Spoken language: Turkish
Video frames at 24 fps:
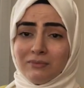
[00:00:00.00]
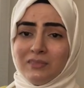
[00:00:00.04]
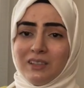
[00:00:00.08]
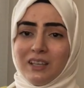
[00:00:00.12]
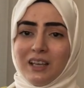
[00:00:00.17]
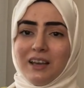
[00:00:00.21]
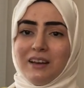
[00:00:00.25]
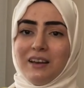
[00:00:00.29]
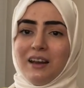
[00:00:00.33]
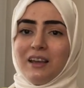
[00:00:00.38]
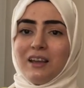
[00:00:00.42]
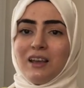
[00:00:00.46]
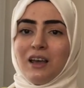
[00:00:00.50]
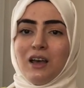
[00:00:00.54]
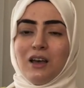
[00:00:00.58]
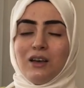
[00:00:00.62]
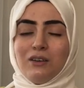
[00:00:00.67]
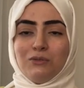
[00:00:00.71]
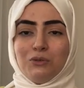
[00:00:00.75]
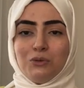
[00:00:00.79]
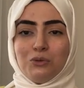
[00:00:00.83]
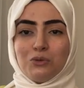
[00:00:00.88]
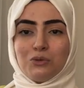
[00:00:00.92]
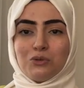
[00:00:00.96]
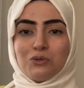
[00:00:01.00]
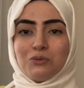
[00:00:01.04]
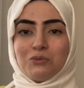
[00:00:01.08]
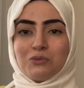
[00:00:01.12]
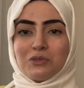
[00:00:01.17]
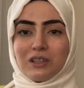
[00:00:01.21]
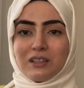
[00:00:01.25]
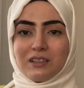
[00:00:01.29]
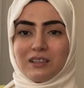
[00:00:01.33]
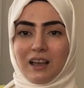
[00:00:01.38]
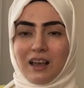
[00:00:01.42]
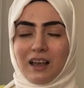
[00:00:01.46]
diyerek
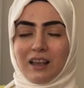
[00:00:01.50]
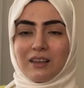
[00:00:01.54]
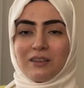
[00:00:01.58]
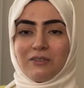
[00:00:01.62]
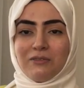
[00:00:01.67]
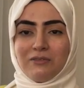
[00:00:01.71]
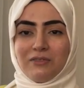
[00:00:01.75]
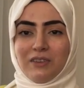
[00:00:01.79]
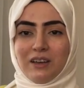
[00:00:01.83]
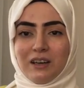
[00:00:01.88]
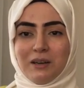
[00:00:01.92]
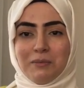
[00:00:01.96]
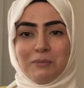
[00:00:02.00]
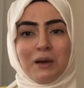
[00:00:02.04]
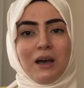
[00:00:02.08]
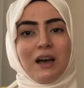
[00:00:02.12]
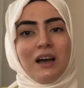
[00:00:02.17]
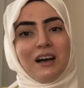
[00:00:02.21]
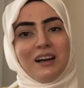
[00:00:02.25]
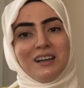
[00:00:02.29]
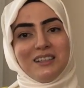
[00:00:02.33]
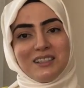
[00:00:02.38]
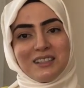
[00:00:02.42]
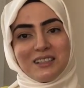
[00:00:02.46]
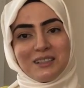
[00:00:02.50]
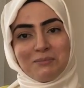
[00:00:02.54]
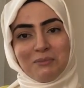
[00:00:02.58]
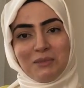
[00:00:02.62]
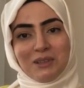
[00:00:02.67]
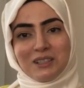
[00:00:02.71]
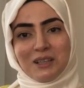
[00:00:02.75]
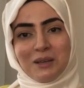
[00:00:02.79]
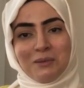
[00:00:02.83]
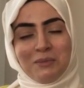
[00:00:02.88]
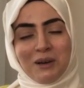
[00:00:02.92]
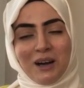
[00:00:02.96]
vücudumuza telkin verip
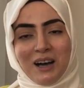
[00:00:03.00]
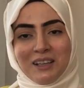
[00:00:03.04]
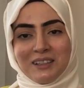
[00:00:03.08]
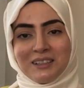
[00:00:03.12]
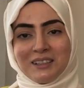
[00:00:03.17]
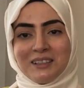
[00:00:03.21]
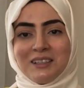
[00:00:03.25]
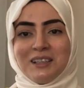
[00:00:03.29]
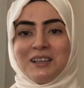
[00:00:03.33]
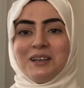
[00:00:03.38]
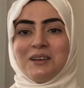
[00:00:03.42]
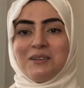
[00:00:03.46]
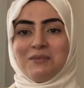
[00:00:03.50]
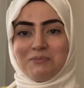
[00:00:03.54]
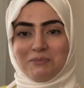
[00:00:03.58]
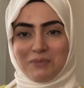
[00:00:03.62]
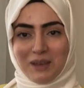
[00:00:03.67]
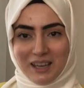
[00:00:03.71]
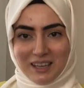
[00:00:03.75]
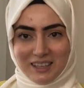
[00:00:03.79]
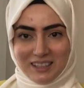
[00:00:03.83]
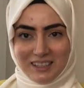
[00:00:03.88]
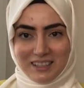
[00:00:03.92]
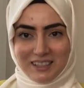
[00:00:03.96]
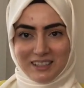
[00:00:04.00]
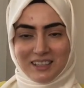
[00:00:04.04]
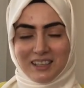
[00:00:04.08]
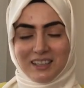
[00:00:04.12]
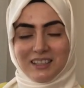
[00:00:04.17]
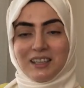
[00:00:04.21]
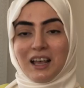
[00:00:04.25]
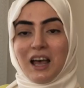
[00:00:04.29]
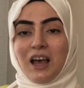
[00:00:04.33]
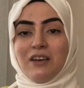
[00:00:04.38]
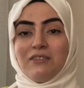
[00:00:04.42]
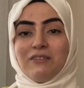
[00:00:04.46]
acıkma zamanını
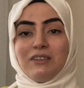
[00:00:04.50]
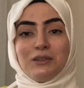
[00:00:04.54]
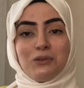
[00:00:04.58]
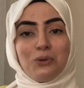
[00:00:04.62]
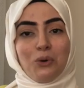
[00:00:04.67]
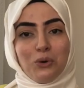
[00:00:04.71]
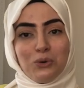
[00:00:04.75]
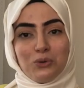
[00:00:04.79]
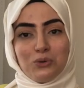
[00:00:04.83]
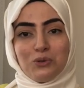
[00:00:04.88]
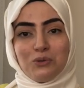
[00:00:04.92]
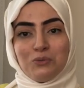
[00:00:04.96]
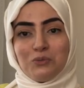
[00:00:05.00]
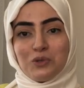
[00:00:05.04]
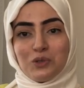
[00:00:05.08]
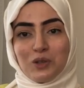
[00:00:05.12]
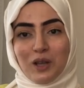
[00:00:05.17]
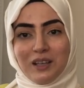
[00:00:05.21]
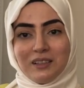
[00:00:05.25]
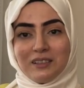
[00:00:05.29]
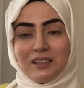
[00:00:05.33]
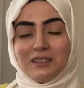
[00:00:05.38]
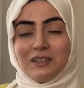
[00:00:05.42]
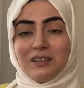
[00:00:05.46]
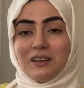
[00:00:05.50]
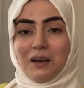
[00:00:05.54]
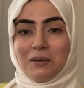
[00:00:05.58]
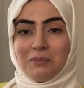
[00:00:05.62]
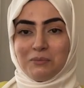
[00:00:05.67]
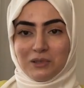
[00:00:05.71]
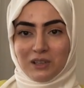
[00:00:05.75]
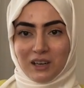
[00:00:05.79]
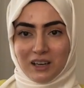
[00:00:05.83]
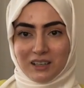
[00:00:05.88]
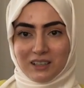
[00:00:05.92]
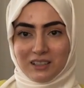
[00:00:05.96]
bekleyeceğiz ve doyduğumuz anda da
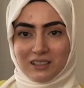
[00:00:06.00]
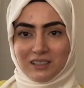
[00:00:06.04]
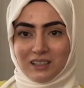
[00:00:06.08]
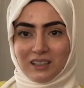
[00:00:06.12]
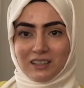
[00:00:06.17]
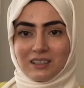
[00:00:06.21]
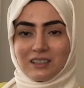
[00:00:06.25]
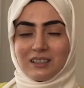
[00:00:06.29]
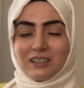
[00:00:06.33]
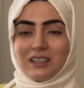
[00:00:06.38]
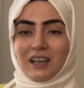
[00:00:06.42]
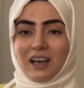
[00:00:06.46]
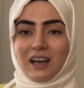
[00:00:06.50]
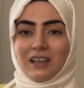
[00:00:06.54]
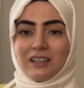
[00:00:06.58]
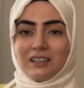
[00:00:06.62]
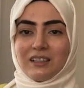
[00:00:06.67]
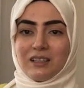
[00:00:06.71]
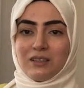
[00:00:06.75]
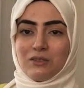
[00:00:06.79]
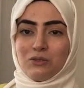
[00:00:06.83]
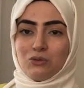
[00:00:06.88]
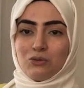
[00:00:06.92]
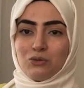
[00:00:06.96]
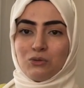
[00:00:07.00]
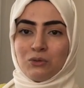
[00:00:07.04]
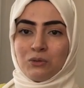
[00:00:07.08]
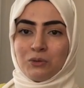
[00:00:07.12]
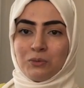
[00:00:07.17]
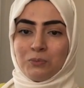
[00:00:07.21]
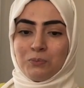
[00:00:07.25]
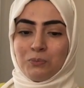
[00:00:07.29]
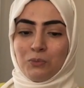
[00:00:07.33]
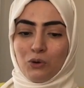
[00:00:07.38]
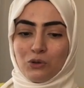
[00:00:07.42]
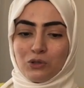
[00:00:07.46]
bırakacağız. Yani
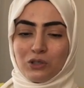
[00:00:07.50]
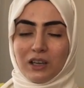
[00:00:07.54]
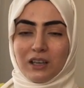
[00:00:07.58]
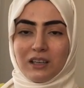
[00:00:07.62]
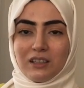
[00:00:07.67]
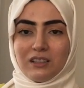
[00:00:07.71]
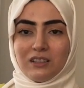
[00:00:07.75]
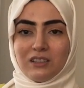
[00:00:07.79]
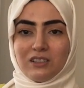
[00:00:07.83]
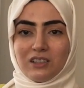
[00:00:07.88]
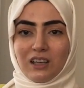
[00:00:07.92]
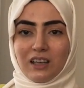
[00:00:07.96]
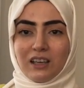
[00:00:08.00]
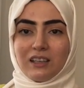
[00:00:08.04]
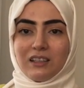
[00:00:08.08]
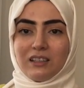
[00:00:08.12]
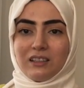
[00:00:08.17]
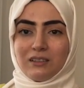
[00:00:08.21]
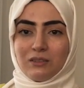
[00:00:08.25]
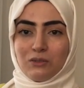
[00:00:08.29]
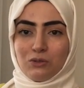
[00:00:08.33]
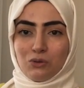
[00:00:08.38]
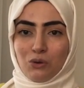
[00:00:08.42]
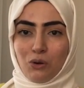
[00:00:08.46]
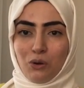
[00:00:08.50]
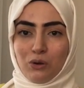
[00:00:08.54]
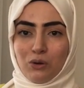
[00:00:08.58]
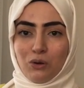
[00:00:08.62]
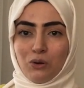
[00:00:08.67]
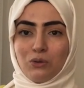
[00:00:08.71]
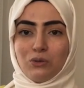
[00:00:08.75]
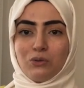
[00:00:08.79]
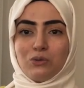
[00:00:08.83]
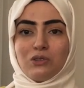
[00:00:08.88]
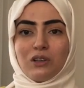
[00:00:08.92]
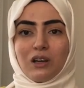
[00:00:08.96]
e, boşa gidecek,
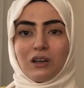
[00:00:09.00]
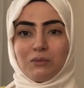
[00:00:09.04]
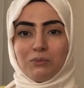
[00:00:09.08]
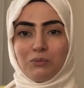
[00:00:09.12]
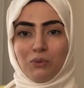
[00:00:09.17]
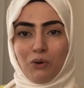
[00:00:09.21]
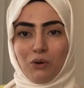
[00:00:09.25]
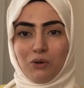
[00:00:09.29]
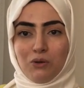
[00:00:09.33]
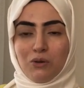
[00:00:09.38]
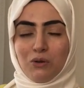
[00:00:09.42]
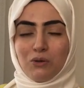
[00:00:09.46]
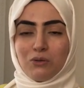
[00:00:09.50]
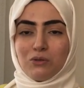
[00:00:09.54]
şöyle olacak, böyle